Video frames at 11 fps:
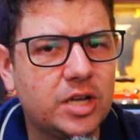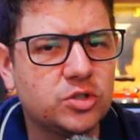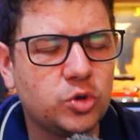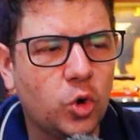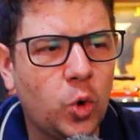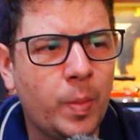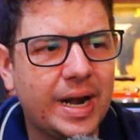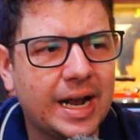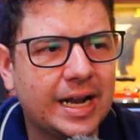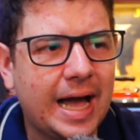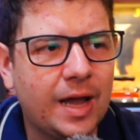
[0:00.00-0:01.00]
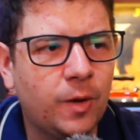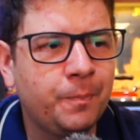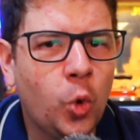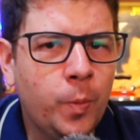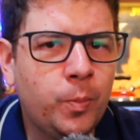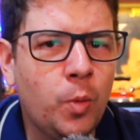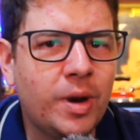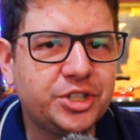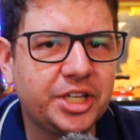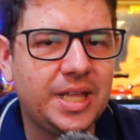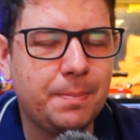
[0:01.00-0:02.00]
Olha só como era caro o
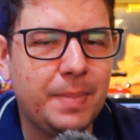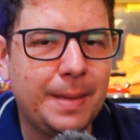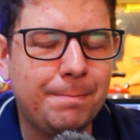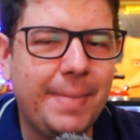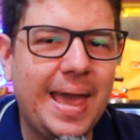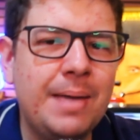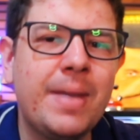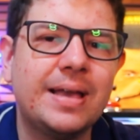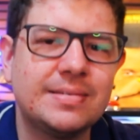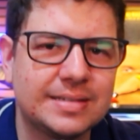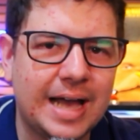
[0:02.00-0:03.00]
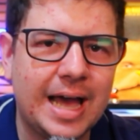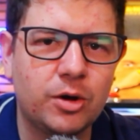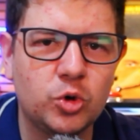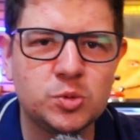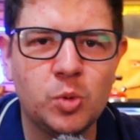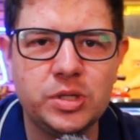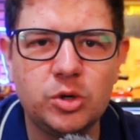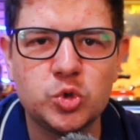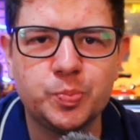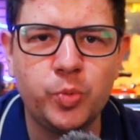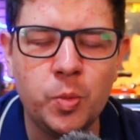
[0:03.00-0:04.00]
Puma GTB, bem mais caro que os
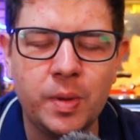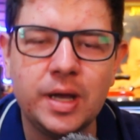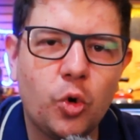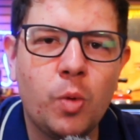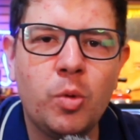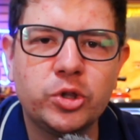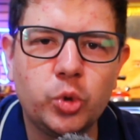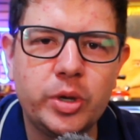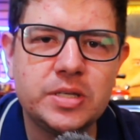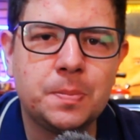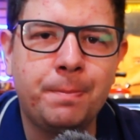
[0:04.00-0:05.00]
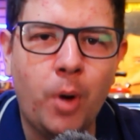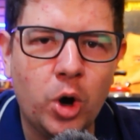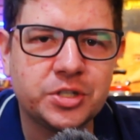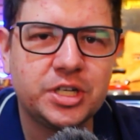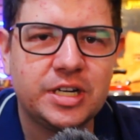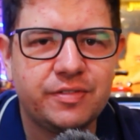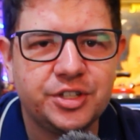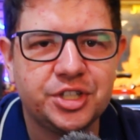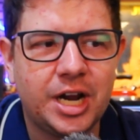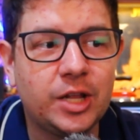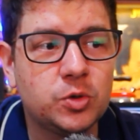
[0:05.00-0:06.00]
modelos Puma com motores boxer
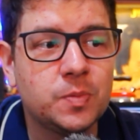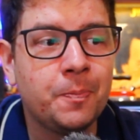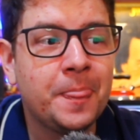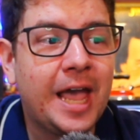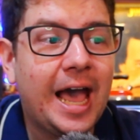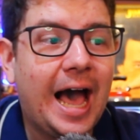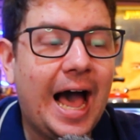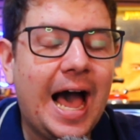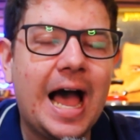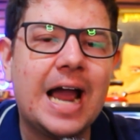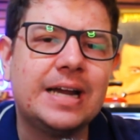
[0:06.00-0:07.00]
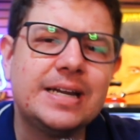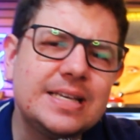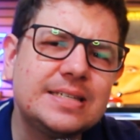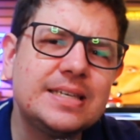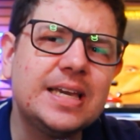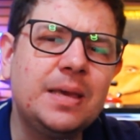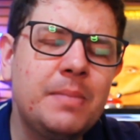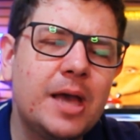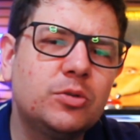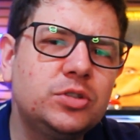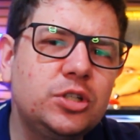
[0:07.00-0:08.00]
refrigerados a ar. Nesse
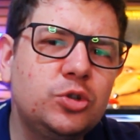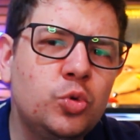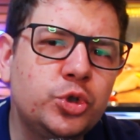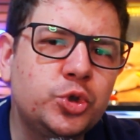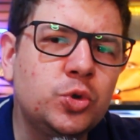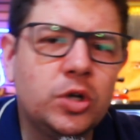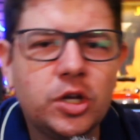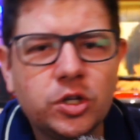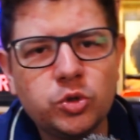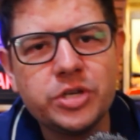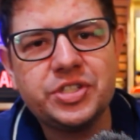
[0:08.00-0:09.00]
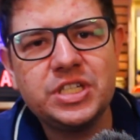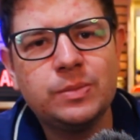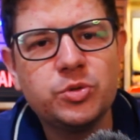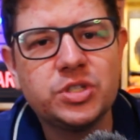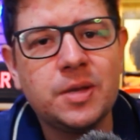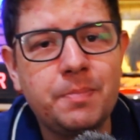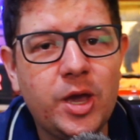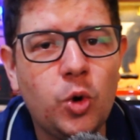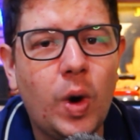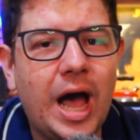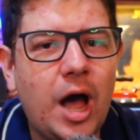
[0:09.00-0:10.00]
segmento de luxo, nós tínhamos
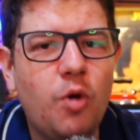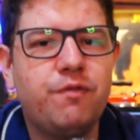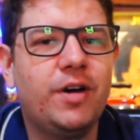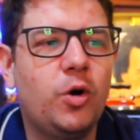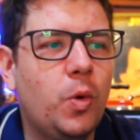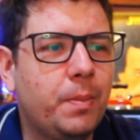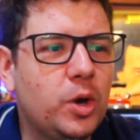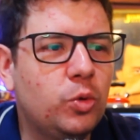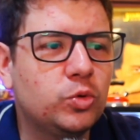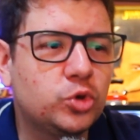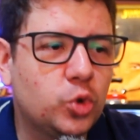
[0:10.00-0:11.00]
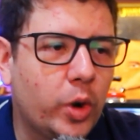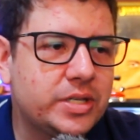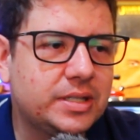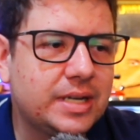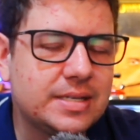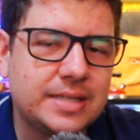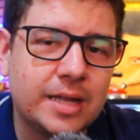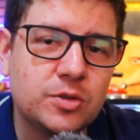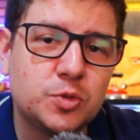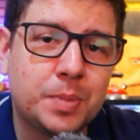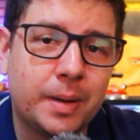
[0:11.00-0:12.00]
também o Alfa Romeo
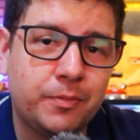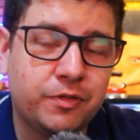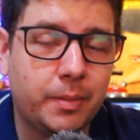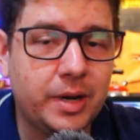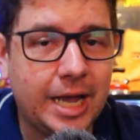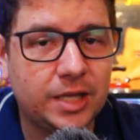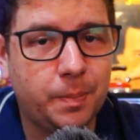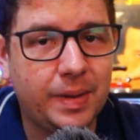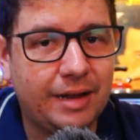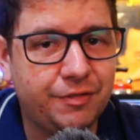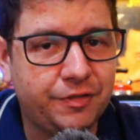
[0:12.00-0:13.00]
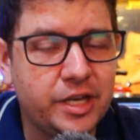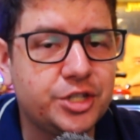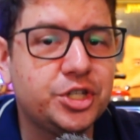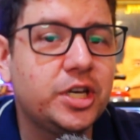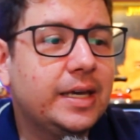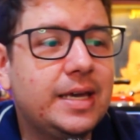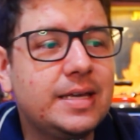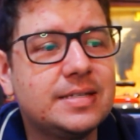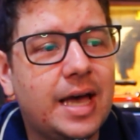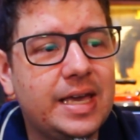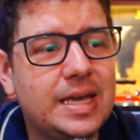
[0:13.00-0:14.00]
2300, fabricado pela Fiat, que
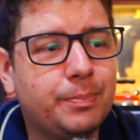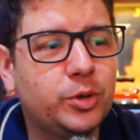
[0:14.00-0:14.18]
saía